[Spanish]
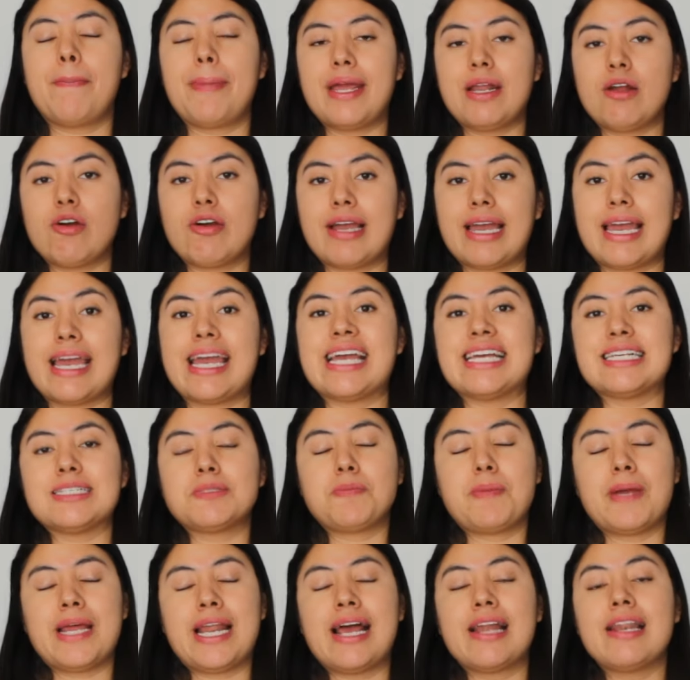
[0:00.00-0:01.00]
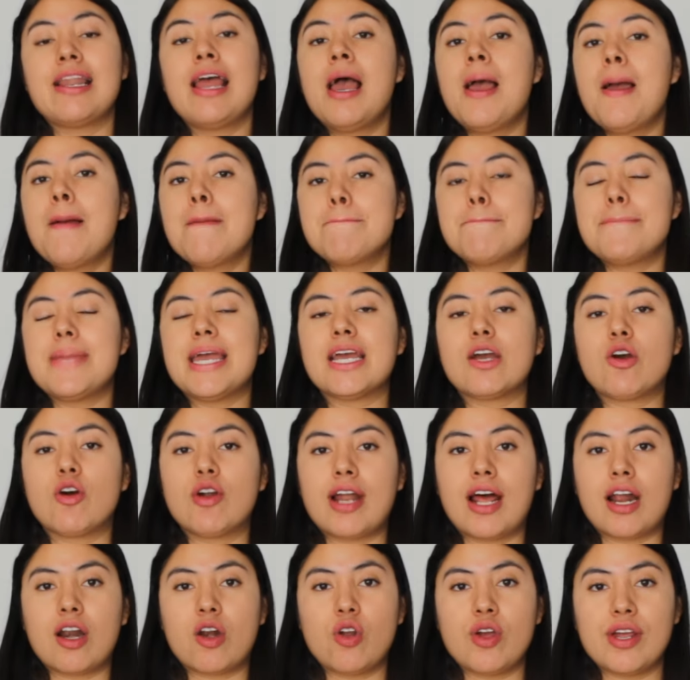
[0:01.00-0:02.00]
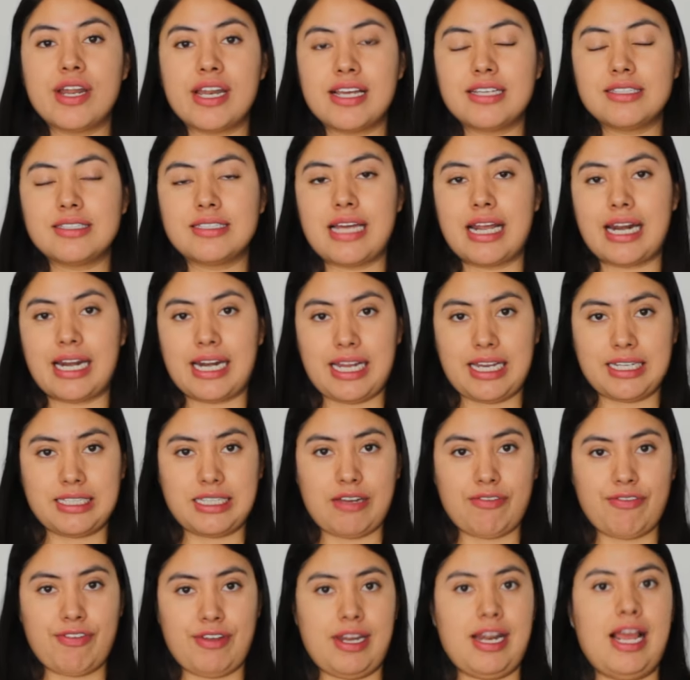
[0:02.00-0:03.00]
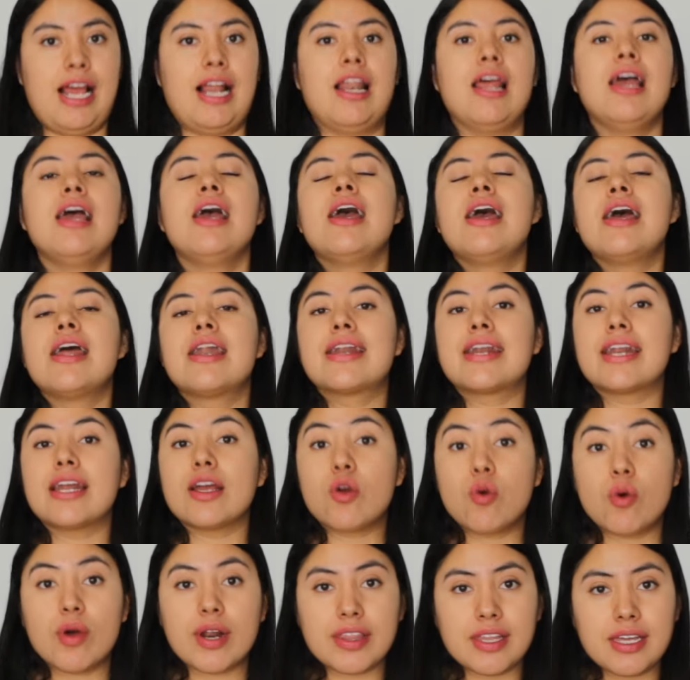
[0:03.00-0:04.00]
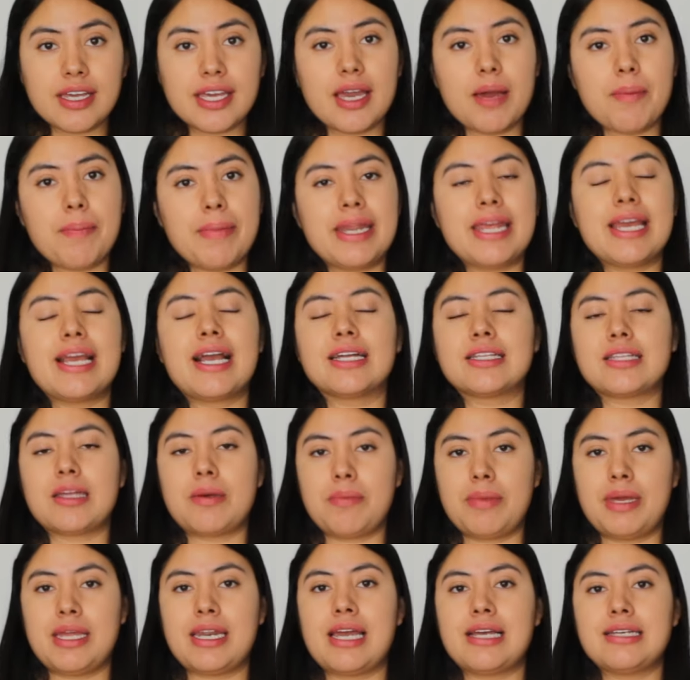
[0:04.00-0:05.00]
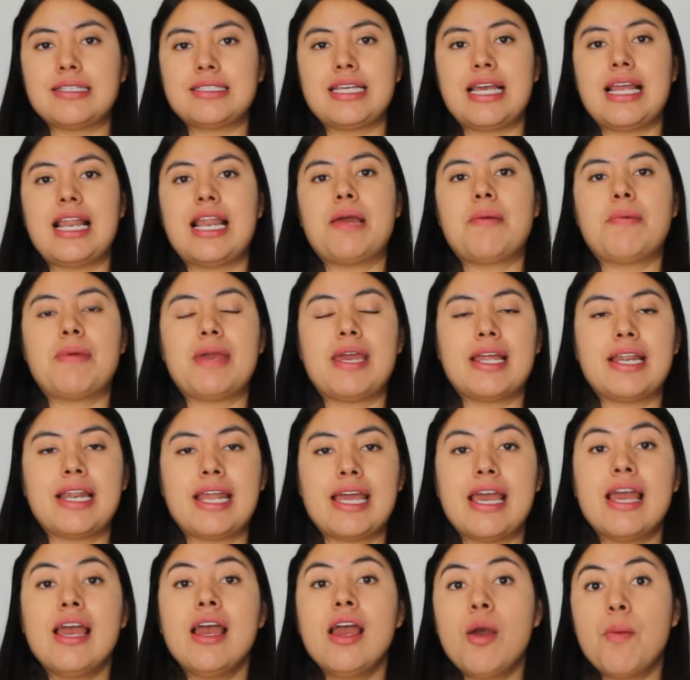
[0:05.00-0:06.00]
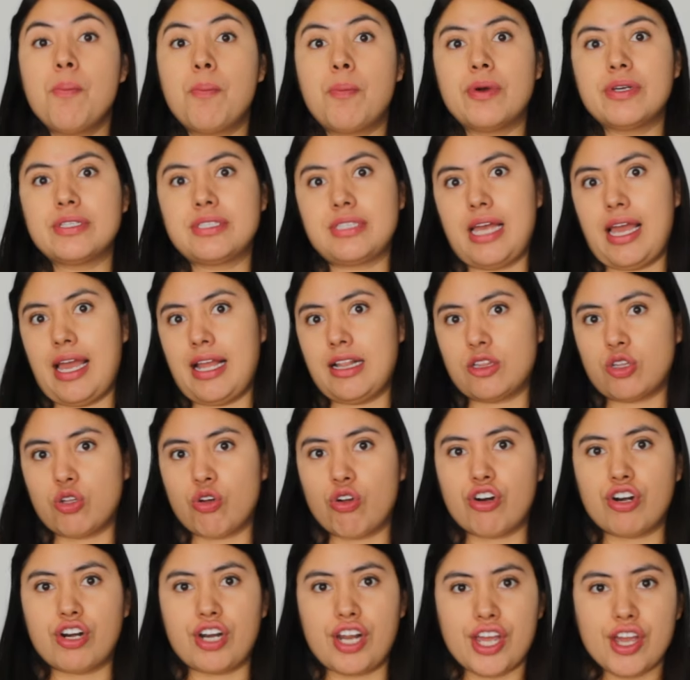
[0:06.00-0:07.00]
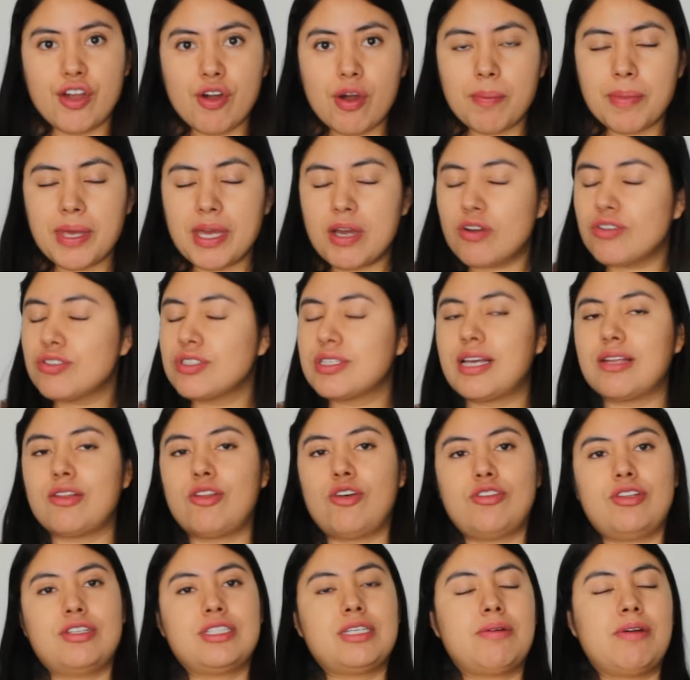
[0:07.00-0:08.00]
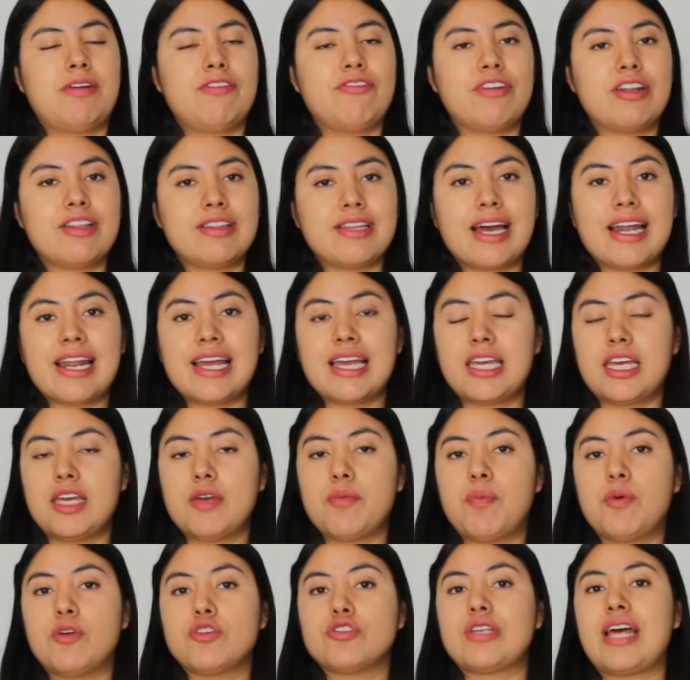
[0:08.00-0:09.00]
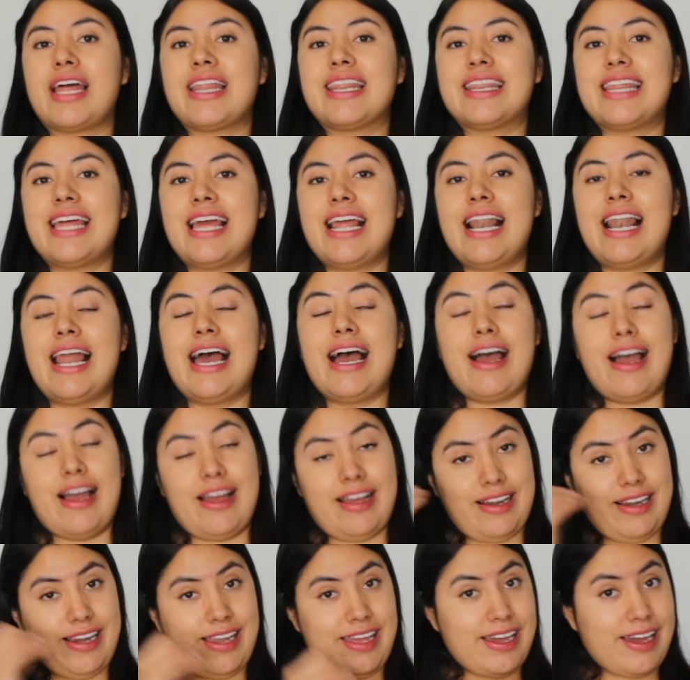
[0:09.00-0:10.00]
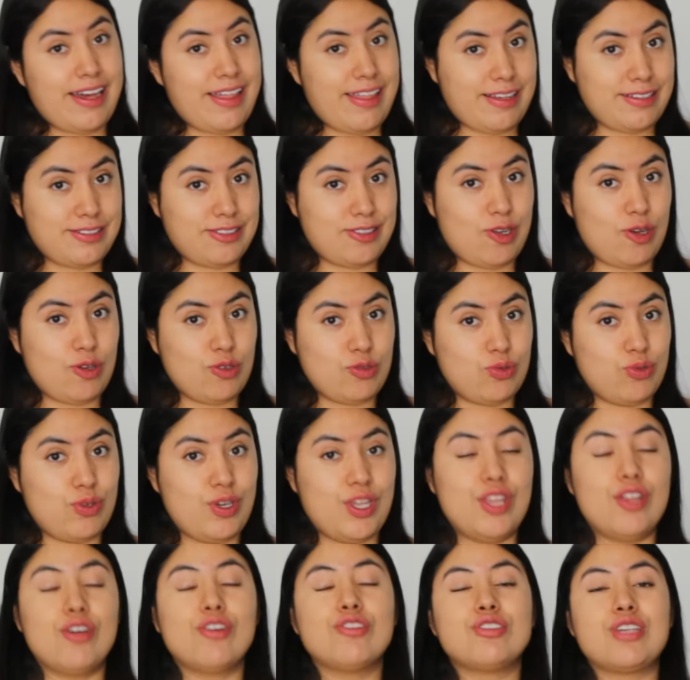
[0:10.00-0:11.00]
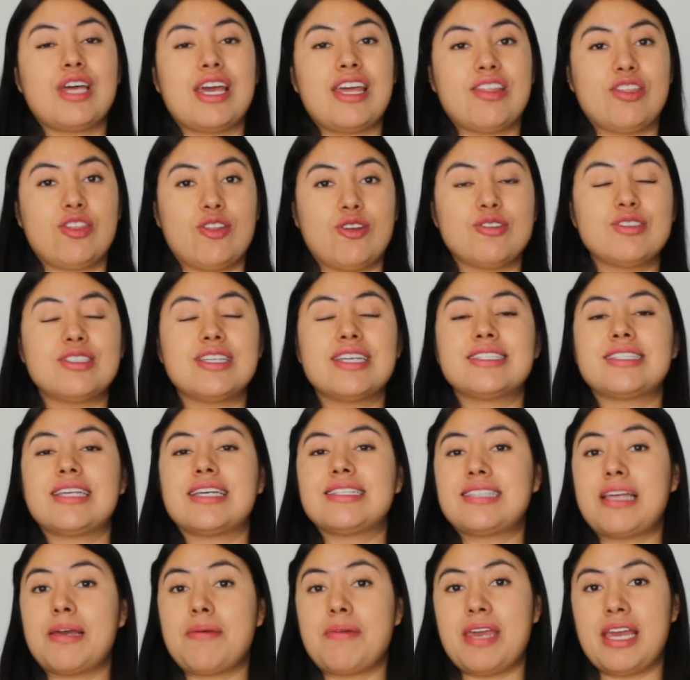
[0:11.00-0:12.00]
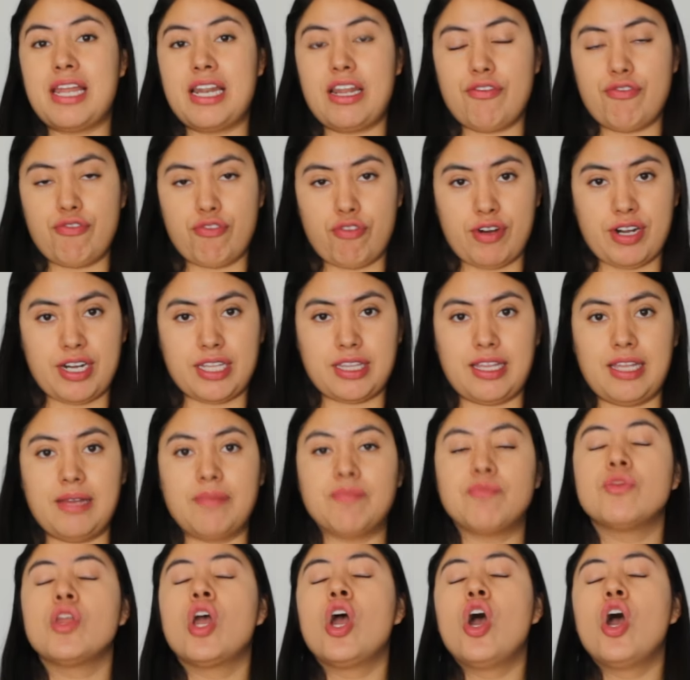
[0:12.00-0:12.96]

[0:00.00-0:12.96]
pero que esperan mejorarlo en esta recta final. Recuerden que a América también se le viene pues el torneo, amigos, que donde se va a enfrentar a equipos de la Liga de Estados Unidos, entonces se viene fuerte.